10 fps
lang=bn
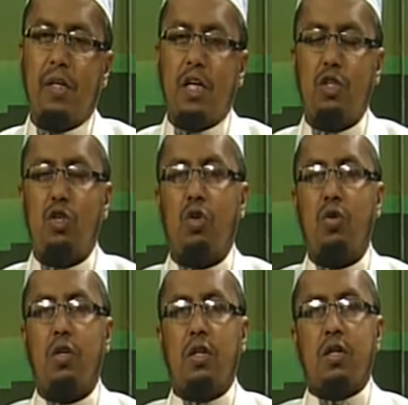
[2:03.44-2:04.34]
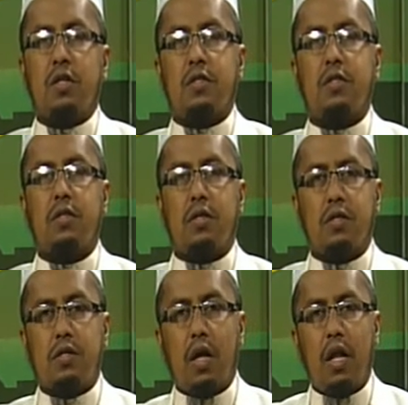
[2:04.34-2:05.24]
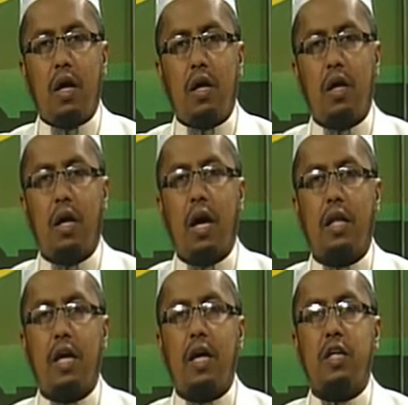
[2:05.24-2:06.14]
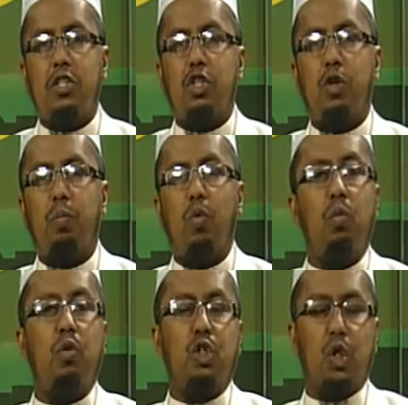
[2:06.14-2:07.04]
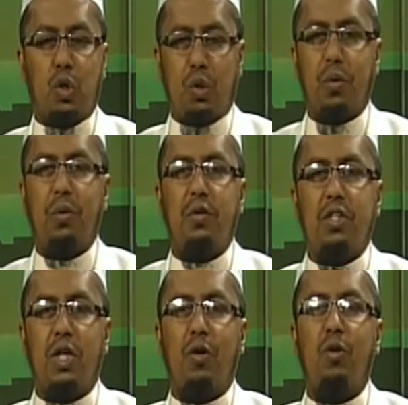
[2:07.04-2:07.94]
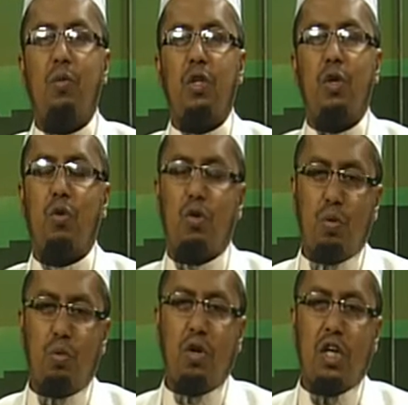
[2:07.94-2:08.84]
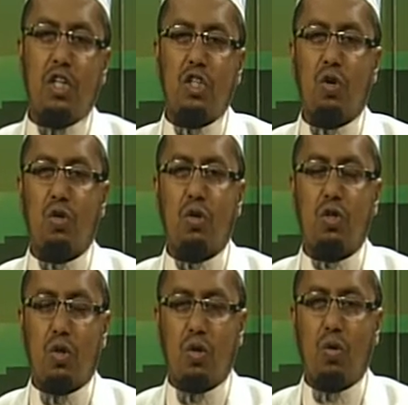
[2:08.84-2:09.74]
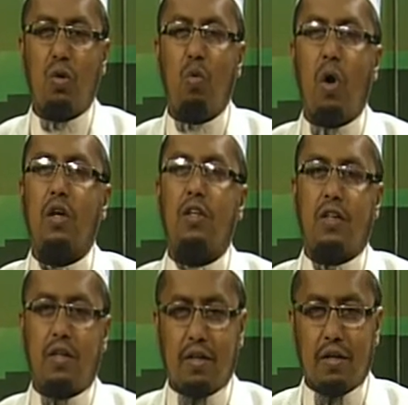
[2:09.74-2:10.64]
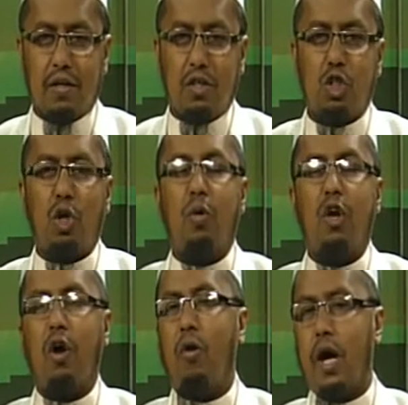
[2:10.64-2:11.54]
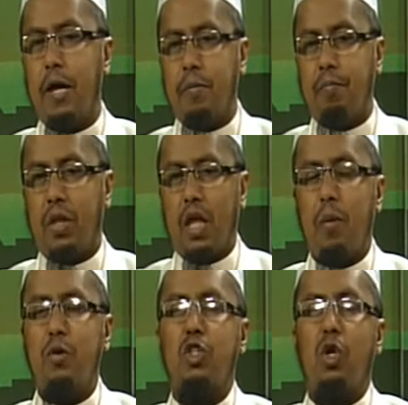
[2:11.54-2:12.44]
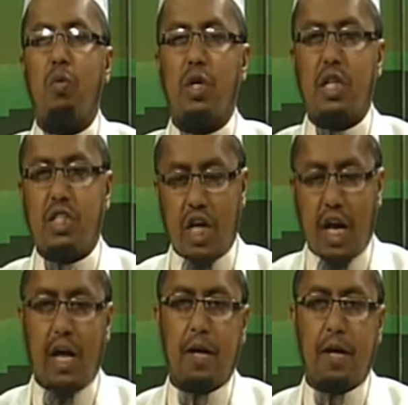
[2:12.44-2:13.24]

এজন্য সালাহ আদায়ের যেসব পূর্ব শর্ত সেগুলোর মধ্যে গুরুত্বপূর্ণ একটি শর্ত হলো ওয়াক্ত সময় হওয়া এবং সময়কে জানা